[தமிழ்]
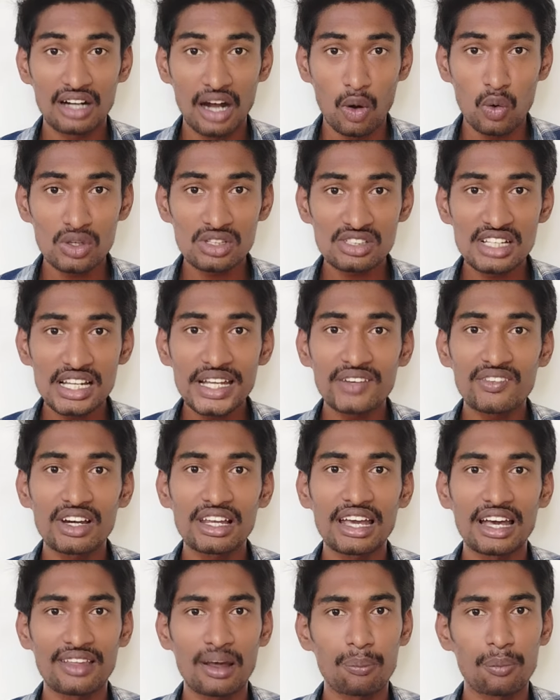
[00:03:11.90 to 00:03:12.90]
கவுன்சிலிங்
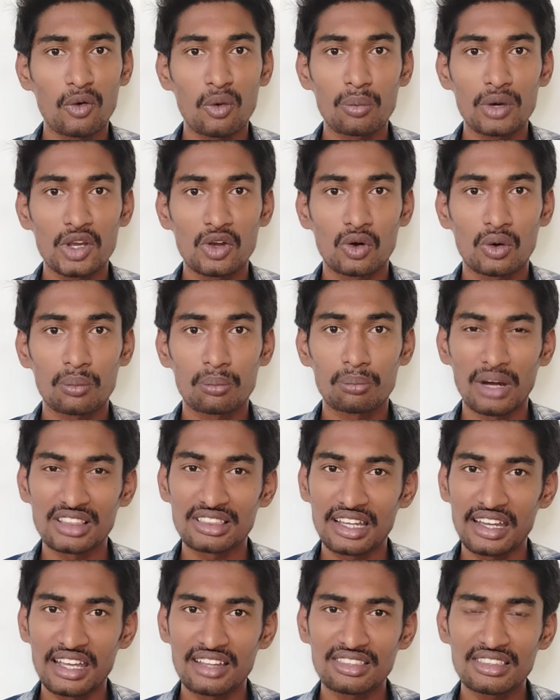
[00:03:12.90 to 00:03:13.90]
வழியாக தான் போக முடியும்
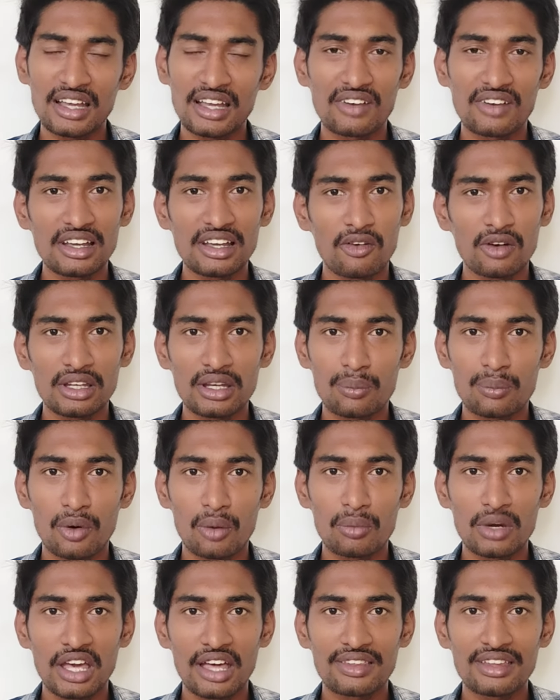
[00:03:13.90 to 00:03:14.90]
மற்ற எந்த வழியாகவும் நீங்கள்
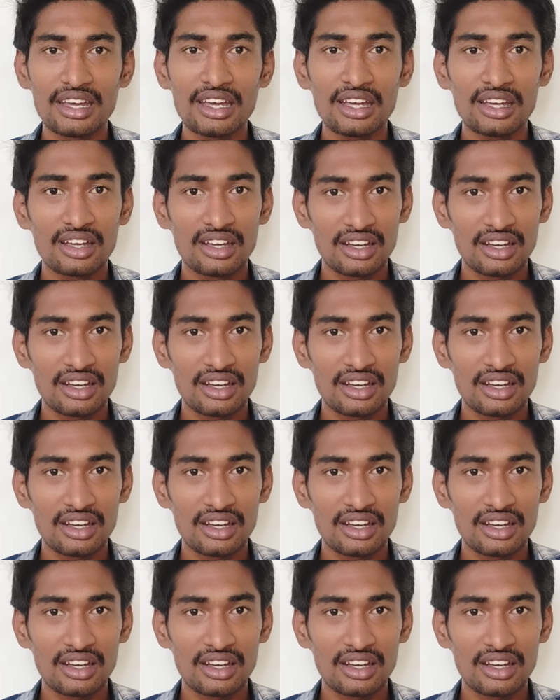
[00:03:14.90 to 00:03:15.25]
போக முடியாது